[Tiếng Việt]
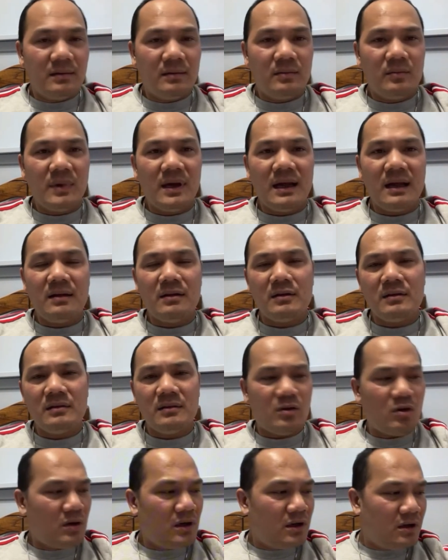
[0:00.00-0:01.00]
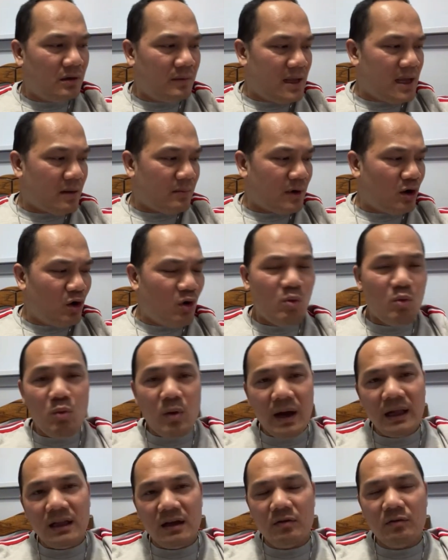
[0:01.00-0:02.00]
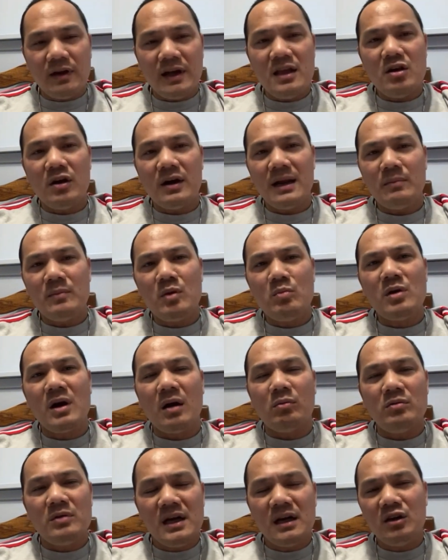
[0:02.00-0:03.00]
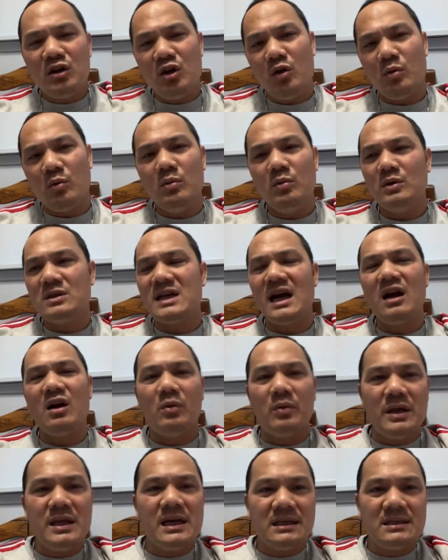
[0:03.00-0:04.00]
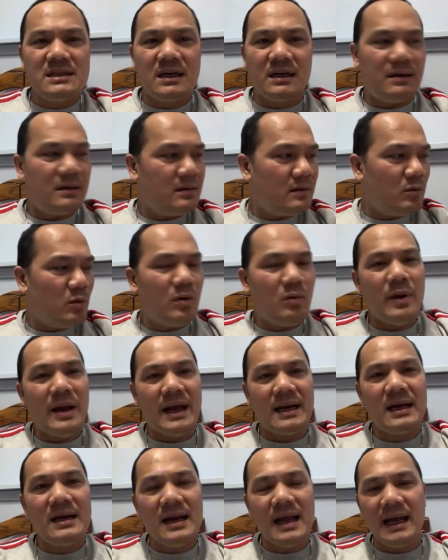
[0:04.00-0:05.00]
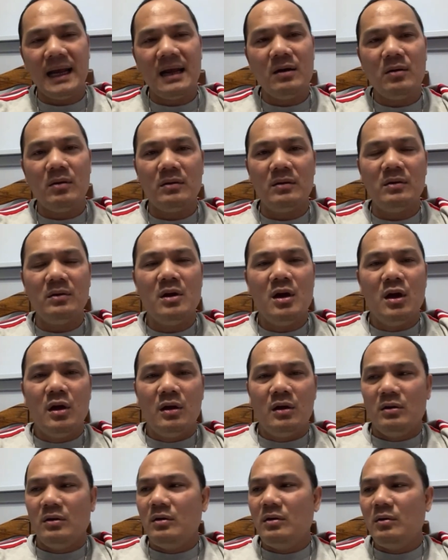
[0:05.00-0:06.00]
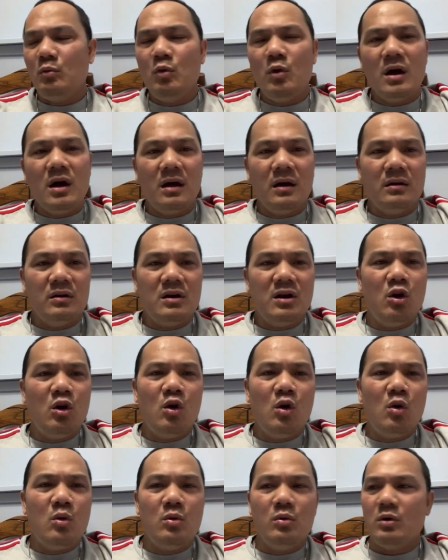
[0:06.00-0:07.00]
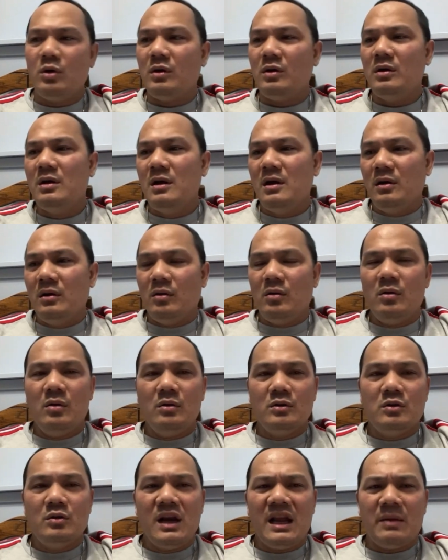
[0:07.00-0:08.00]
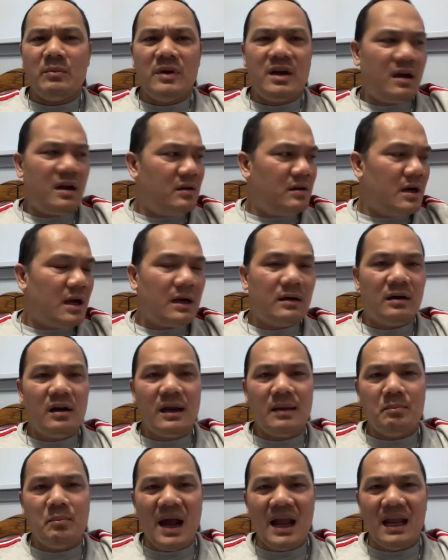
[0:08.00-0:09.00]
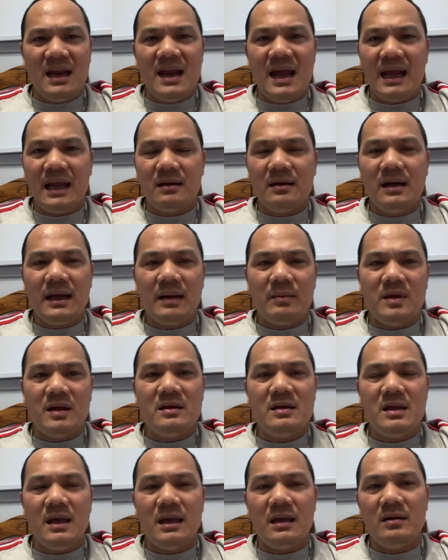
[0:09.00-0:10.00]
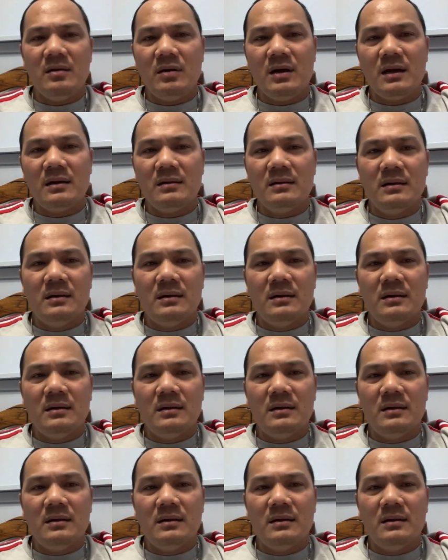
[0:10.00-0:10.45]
mà con người bây giờ mà ngu quá thì cũng phải do đám chống cộng dân chủ xã hội dân sự quần què đất đẻ rồi nó nó quơ nó hô rồi nó ô chứ nó làm rần rần nó làm bày đàn nó làm những chuyện gọi là